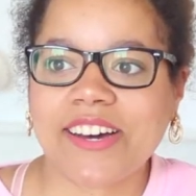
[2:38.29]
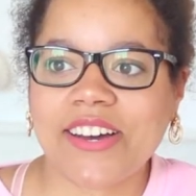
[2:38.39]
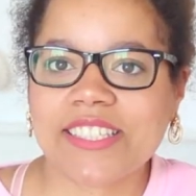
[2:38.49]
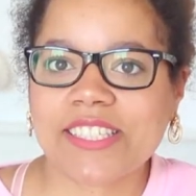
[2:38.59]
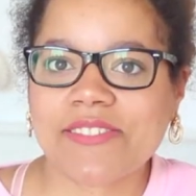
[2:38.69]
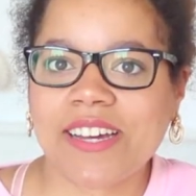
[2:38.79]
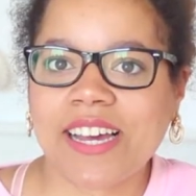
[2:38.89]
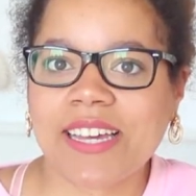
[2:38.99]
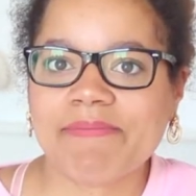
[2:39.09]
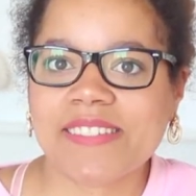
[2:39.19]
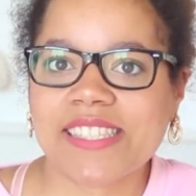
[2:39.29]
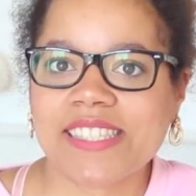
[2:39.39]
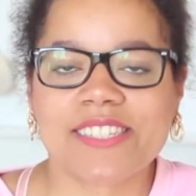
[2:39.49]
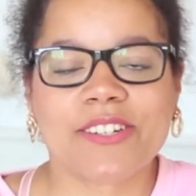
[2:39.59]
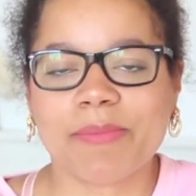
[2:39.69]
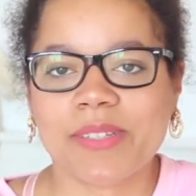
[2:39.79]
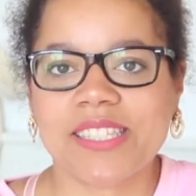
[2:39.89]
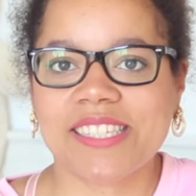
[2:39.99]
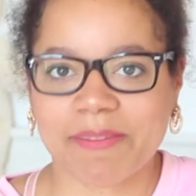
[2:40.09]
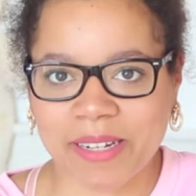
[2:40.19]
Also es war ein bisschen
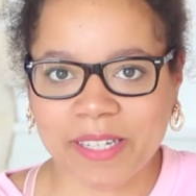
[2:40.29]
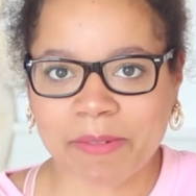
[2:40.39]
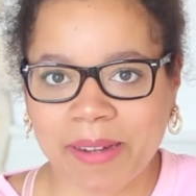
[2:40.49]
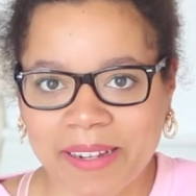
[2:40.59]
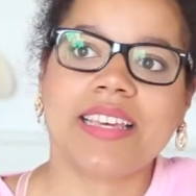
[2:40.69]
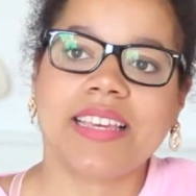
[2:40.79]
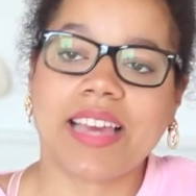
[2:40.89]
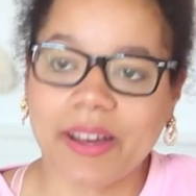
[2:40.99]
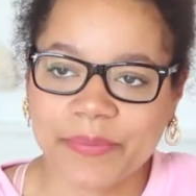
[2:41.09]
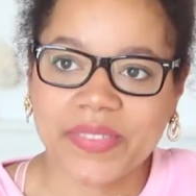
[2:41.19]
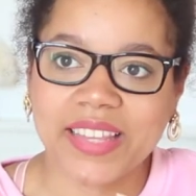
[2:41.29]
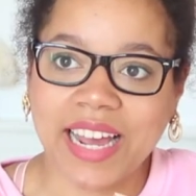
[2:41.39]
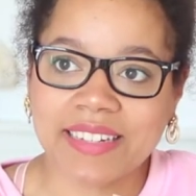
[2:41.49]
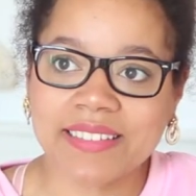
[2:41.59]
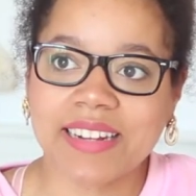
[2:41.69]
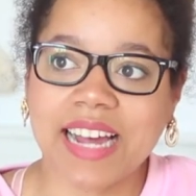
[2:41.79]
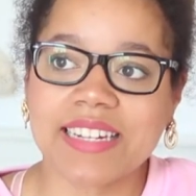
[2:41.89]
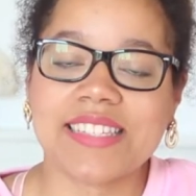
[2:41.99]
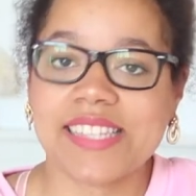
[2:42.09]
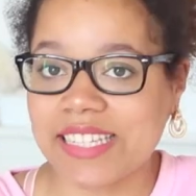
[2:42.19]
kompliziert manchmal. Ja, dann hat
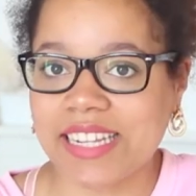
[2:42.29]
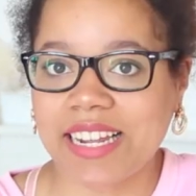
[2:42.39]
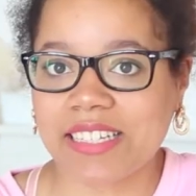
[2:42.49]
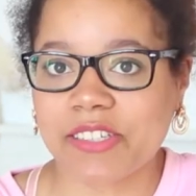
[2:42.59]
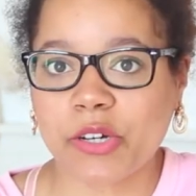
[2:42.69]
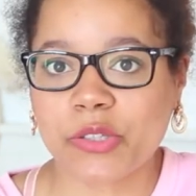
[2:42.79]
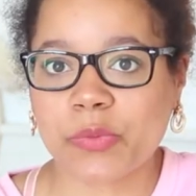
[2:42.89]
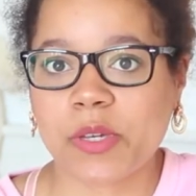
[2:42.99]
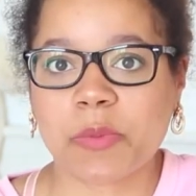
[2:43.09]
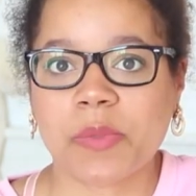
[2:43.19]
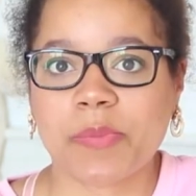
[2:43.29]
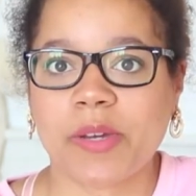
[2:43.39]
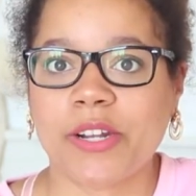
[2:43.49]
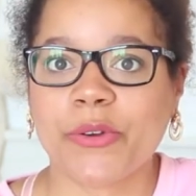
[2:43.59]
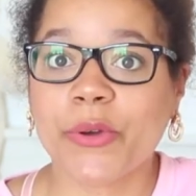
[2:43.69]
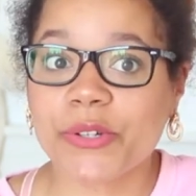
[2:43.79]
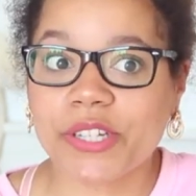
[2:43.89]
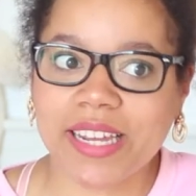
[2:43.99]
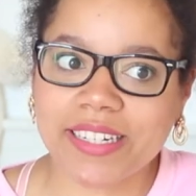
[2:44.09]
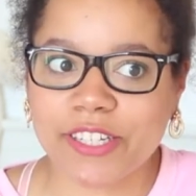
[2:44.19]
es sehr, sehr lange gedauert, zum Beispiel bis meine Küche
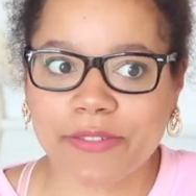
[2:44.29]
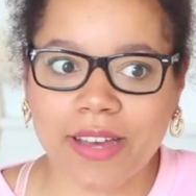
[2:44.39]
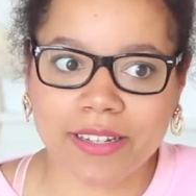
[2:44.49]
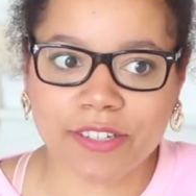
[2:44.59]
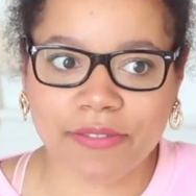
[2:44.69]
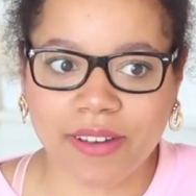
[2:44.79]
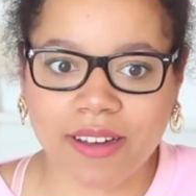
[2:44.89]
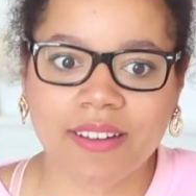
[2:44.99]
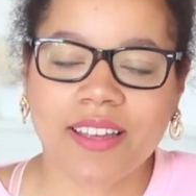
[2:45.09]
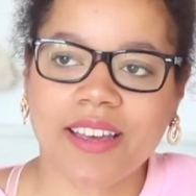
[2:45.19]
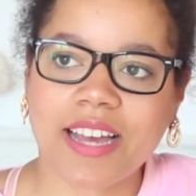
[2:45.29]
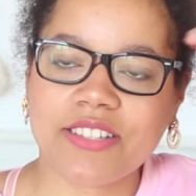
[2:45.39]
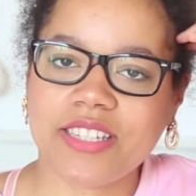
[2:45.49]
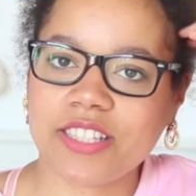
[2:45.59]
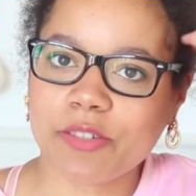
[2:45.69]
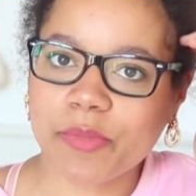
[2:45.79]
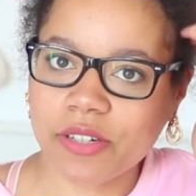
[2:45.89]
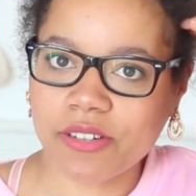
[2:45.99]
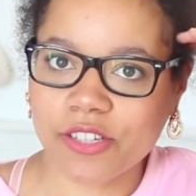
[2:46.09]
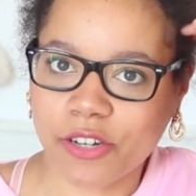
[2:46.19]
endlich fertig war. Also die ist immer
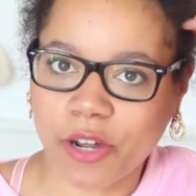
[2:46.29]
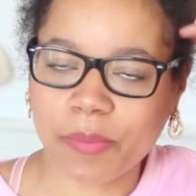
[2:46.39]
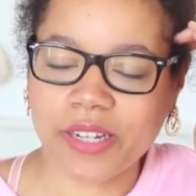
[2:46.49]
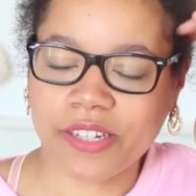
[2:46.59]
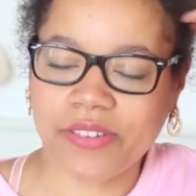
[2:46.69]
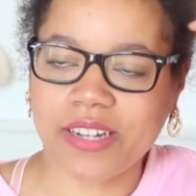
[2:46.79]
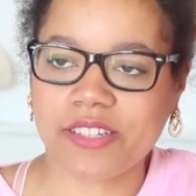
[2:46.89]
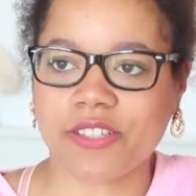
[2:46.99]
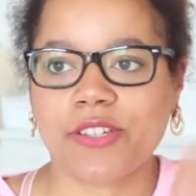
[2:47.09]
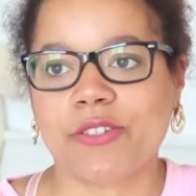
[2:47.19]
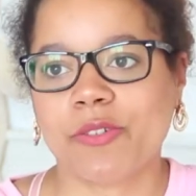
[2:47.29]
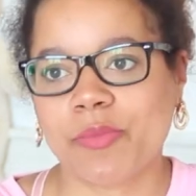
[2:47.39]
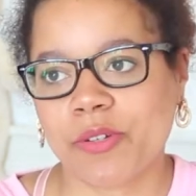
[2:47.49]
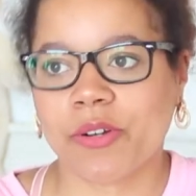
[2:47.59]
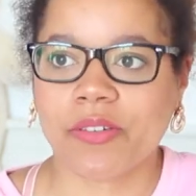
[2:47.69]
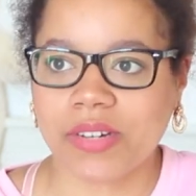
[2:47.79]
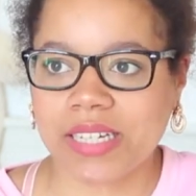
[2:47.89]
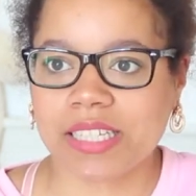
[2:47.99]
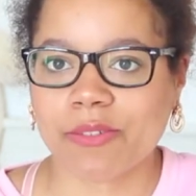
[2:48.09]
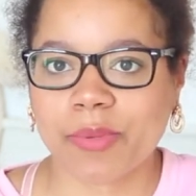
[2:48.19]
noch nicht komplett fertig. Es fehlt immer noch
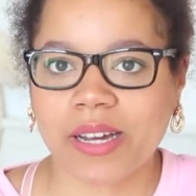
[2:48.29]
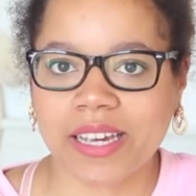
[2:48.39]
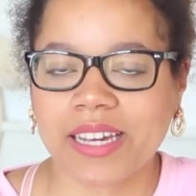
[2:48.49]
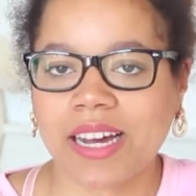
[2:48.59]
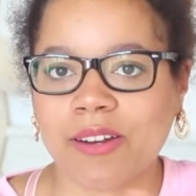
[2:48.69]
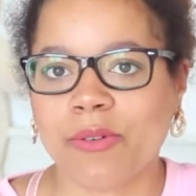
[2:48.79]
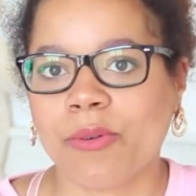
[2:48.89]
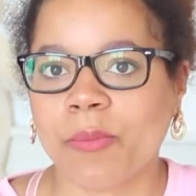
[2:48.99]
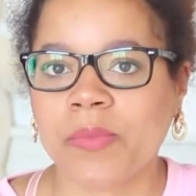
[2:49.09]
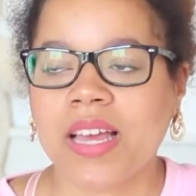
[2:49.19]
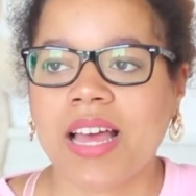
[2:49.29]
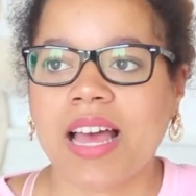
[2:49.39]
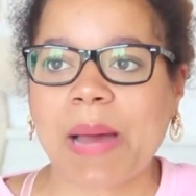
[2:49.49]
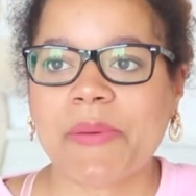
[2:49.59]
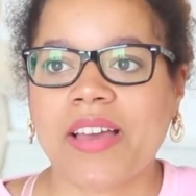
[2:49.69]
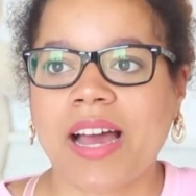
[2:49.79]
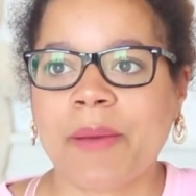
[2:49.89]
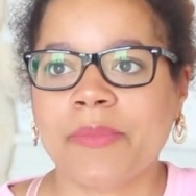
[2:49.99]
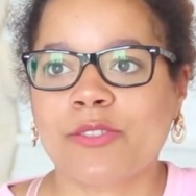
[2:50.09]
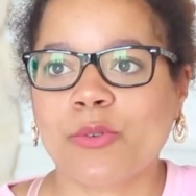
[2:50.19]
was, also ein paar Regale oben. Aber wir
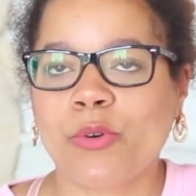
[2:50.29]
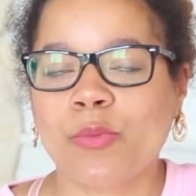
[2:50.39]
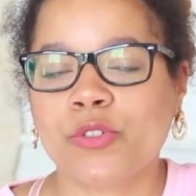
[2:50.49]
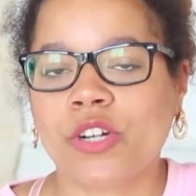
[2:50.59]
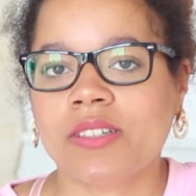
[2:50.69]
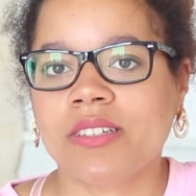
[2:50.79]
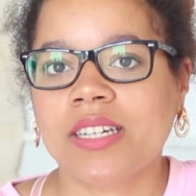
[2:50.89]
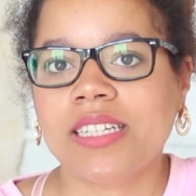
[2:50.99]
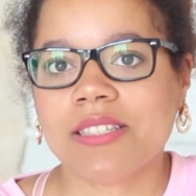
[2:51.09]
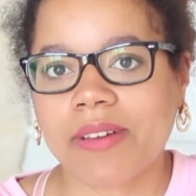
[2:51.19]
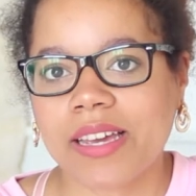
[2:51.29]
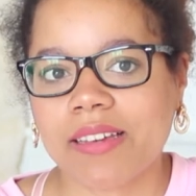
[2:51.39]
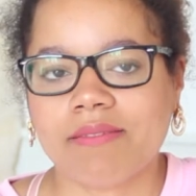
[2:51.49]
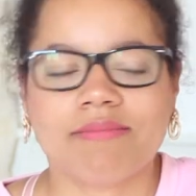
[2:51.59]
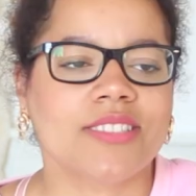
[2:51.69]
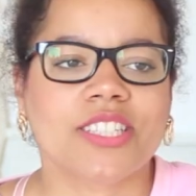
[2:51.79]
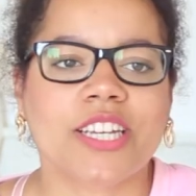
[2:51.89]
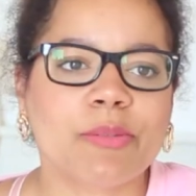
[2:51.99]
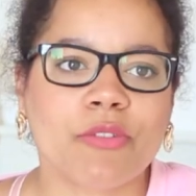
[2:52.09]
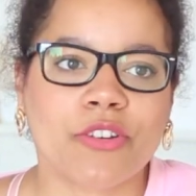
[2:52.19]
haben jetzt oben schon zwei, ich
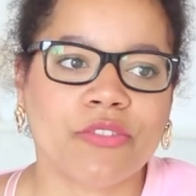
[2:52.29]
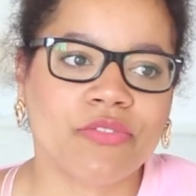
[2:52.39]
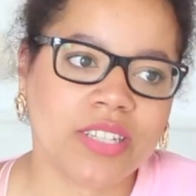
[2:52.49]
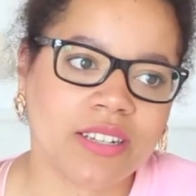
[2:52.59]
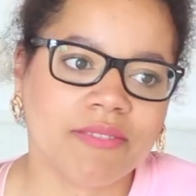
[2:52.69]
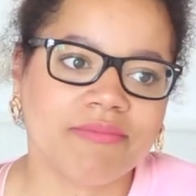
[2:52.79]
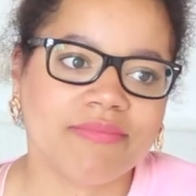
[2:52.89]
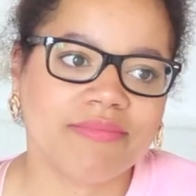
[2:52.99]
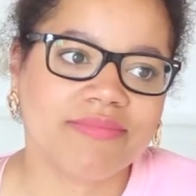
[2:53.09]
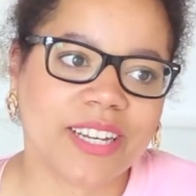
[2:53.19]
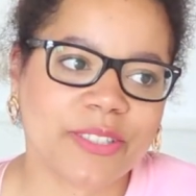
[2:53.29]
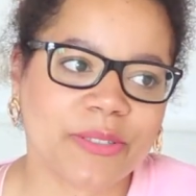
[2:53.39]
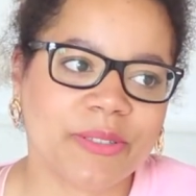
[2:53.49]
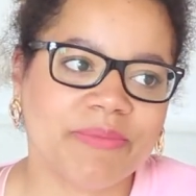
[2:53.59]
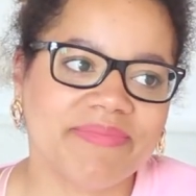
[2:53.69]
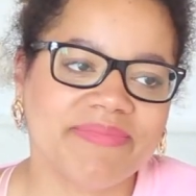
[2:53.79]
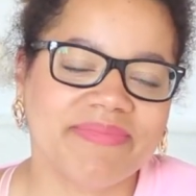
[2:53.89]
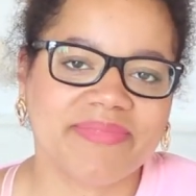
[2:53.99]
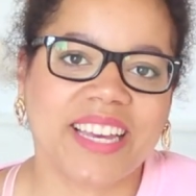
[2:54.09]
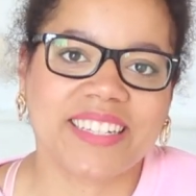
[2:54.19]
rede immer von wir, also
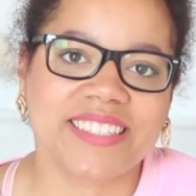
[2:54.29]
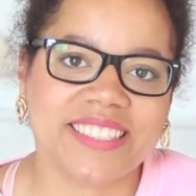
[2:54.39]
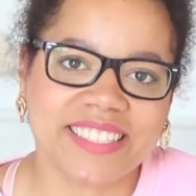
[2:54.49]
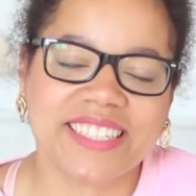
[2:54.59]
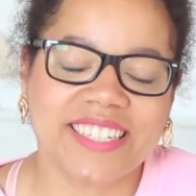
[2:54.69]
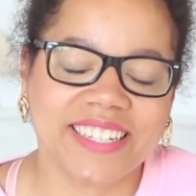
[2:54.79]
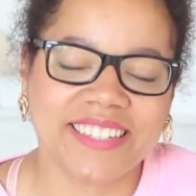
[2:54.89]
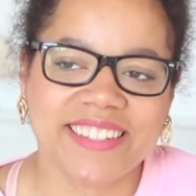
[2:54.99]
eigentlich ich.